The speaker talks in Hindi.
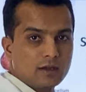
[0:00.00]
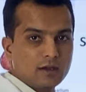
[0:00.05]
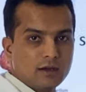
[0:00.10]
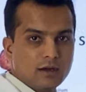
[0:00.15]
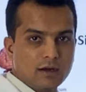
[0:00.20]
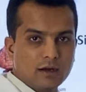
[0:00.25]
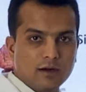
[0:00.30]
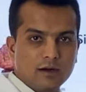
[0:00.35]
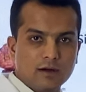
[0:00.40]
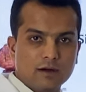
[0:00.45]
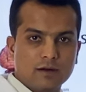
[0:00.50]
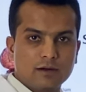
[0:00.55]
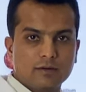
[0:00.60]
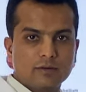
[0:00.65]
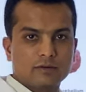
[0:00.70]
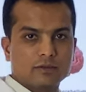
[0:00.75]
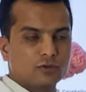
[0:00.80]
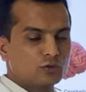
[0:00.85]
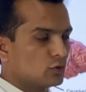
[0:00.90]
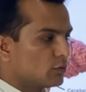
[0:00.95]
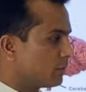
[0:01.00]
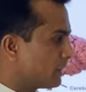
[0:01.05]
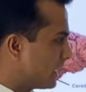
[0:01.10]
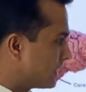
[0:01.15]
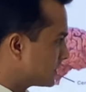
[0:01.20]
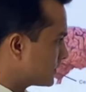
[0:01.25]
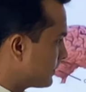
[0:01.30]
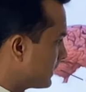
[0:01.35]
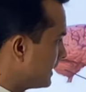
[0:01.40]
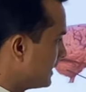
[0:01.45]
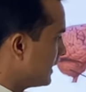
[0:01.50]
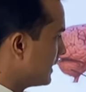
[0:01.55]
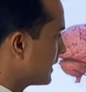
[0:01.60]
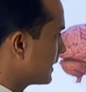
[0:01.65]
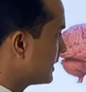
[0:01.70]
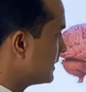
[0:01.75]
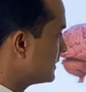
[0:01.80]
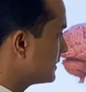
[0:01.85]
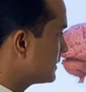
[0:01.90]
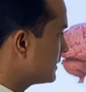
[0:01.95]
जो ब्लास्ट फ्लाई है
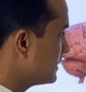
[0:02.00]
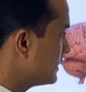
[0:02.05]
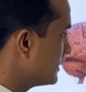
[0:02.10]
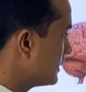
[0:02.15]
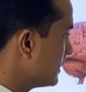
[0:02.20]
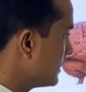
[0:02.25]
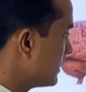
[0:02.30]
अगर इसकी